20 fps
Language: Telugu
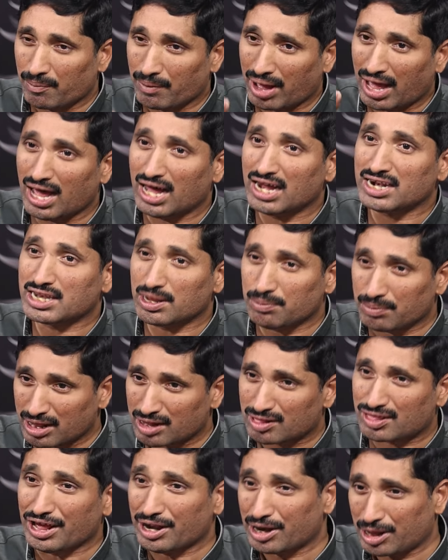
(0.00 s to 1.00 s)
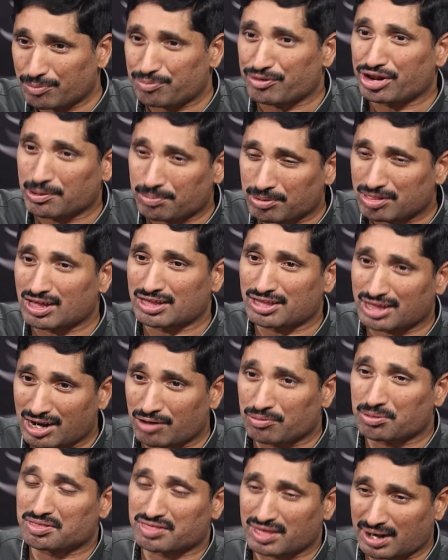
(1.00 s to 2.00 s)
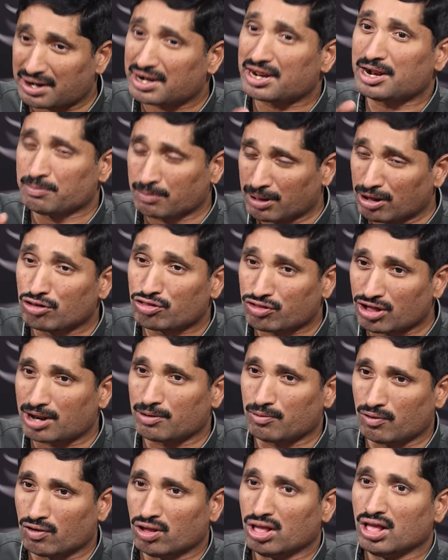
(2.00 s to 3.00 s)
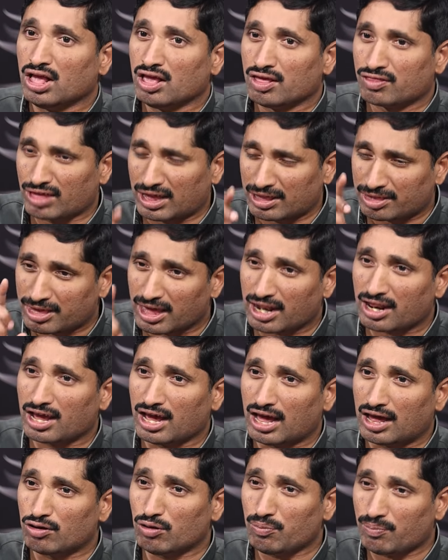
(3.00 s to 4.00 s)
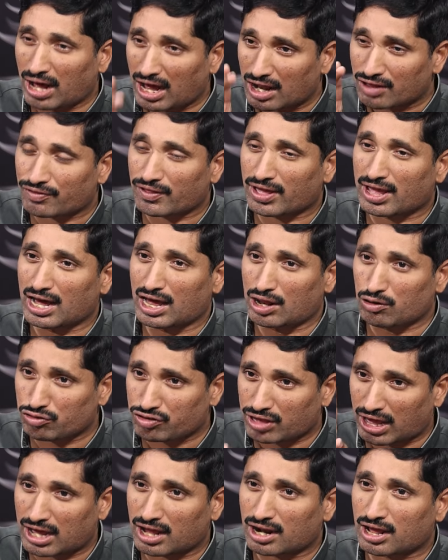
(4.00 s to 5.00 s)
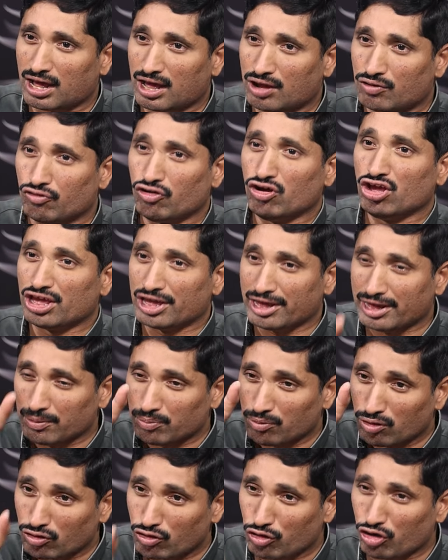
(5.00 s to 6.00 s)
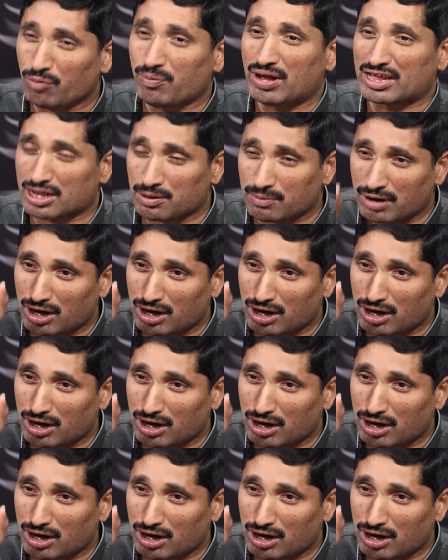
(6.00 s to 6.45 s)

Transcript: మహా అంటే మిగిలితే నేను ఇప్పుడు చెప్పిన సజ్జల రామకృష్ణ గారు ఆయన మిగులుతారేమో సజ్జల గారు భారతి గారు జగన్ గారు ఈ ముగ్గురు భజన